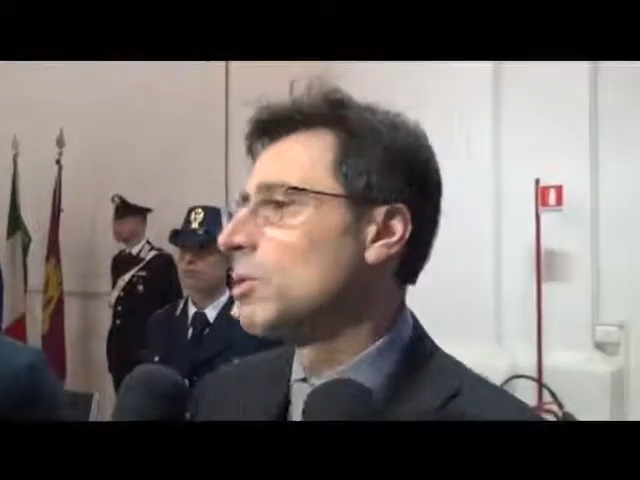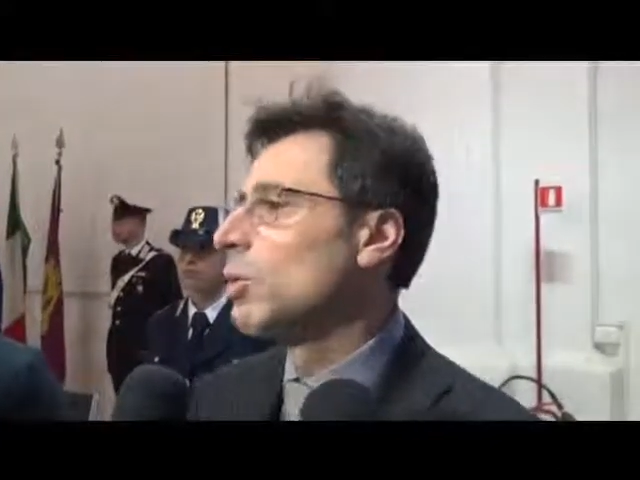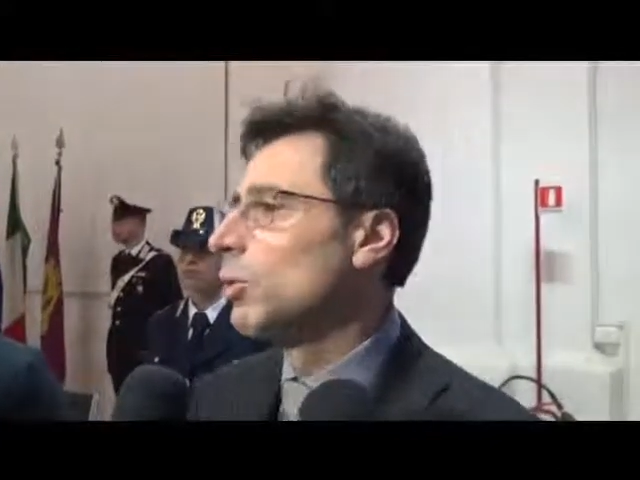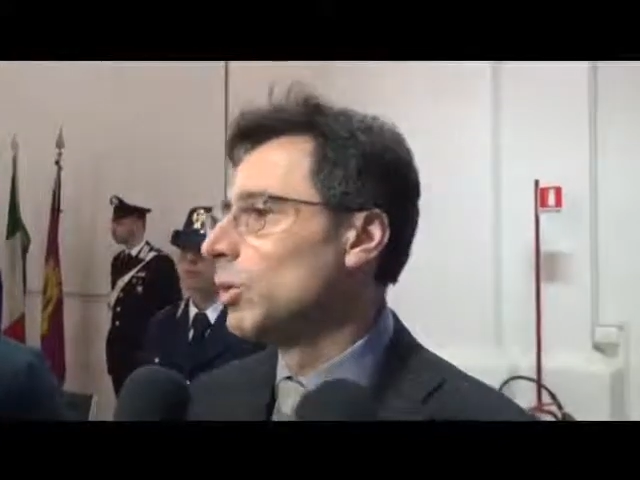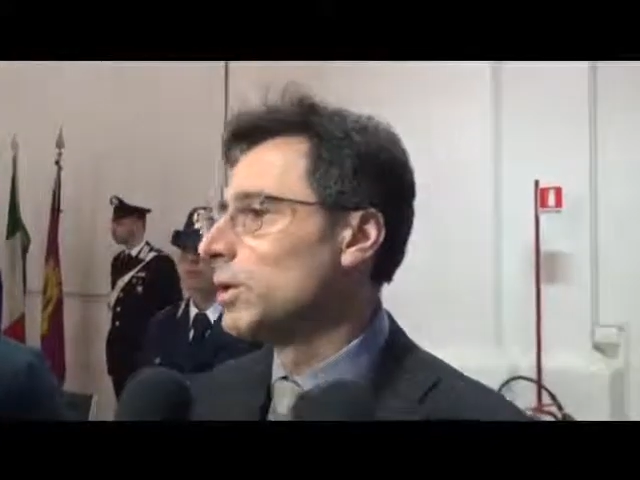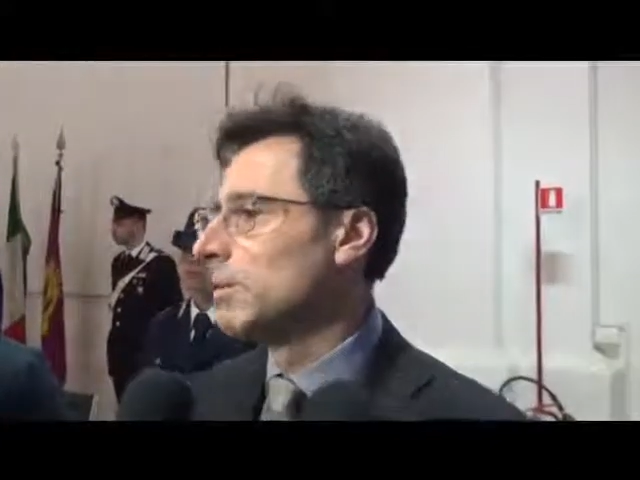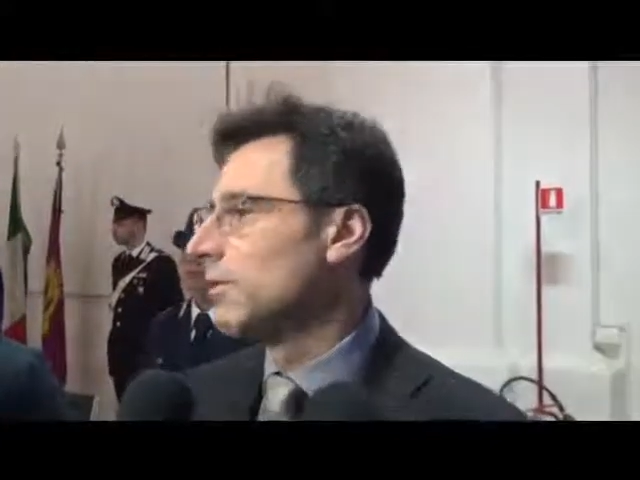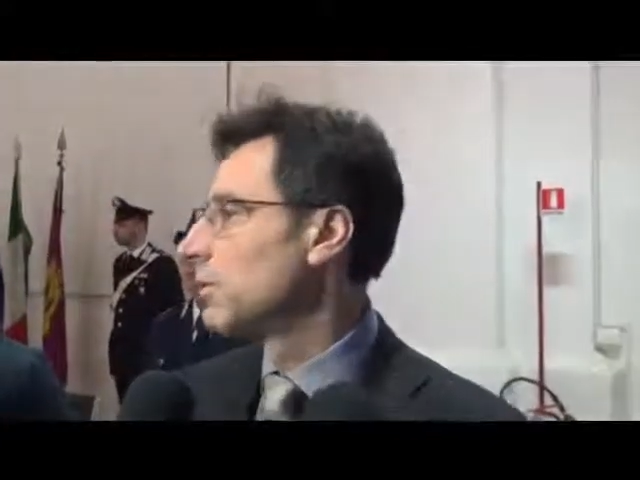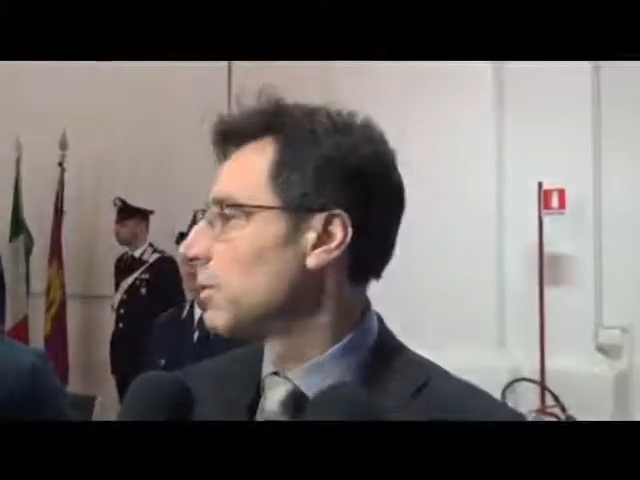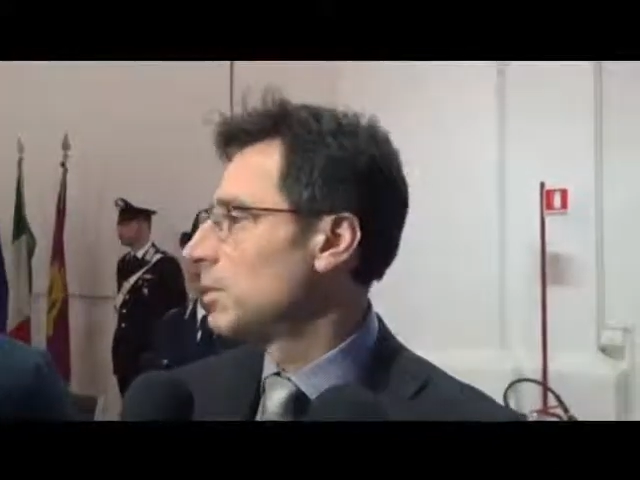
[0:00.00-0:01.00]
di cui
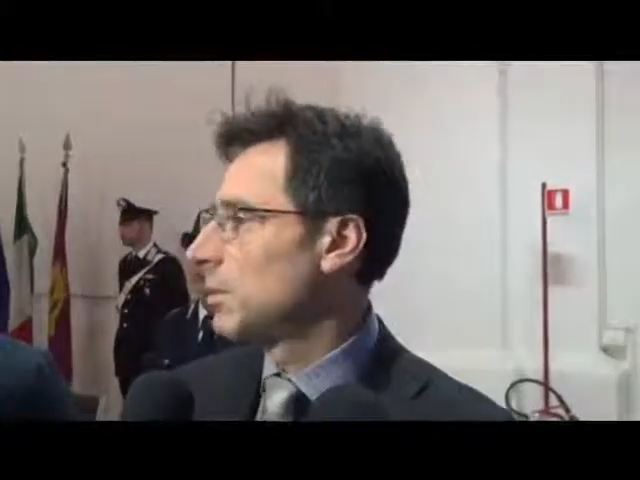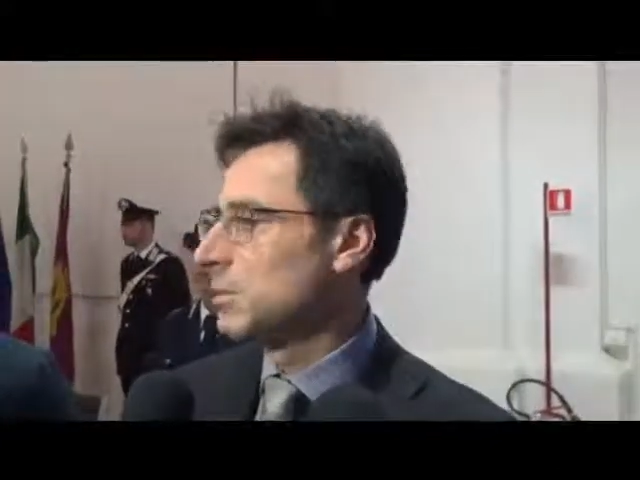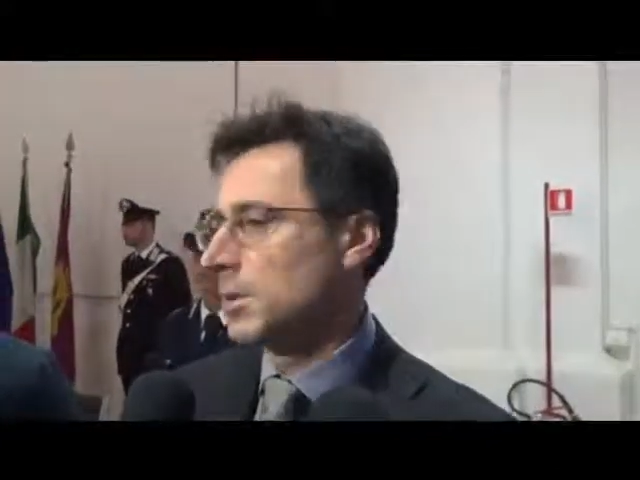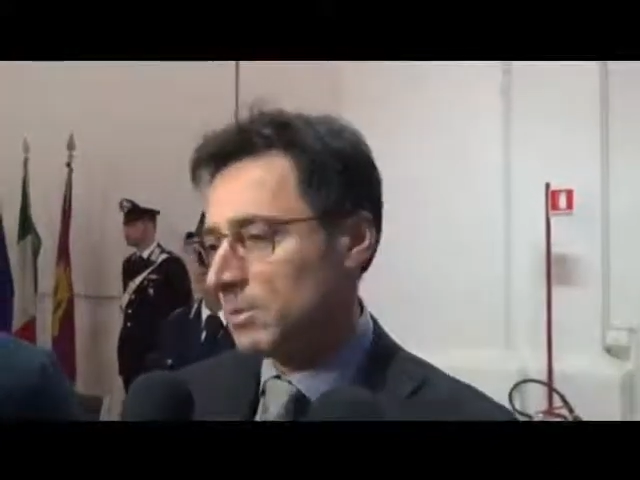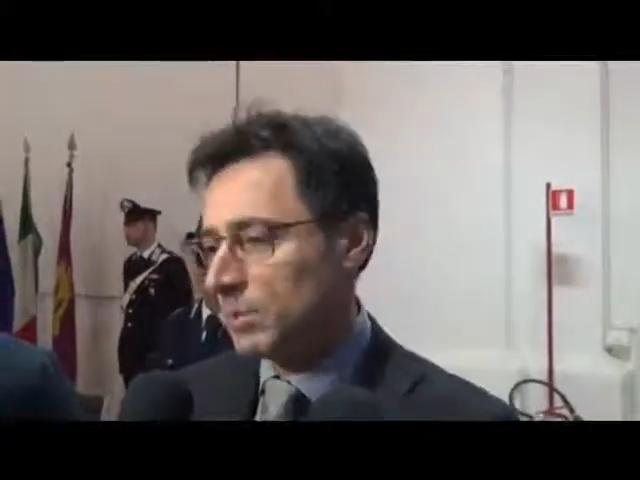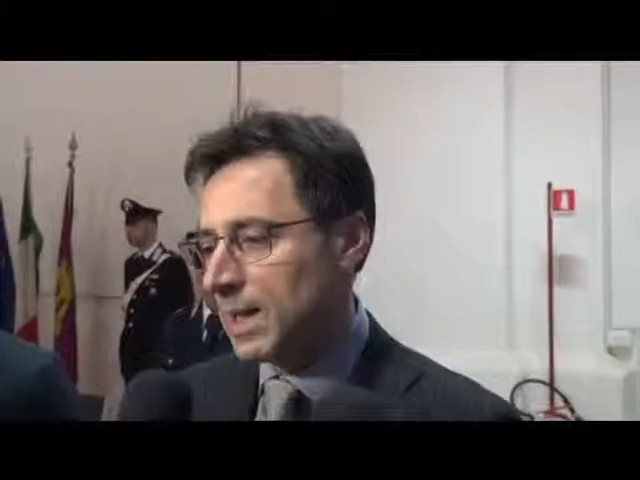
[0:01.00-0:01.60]
l'ultimo è avvenuto proprio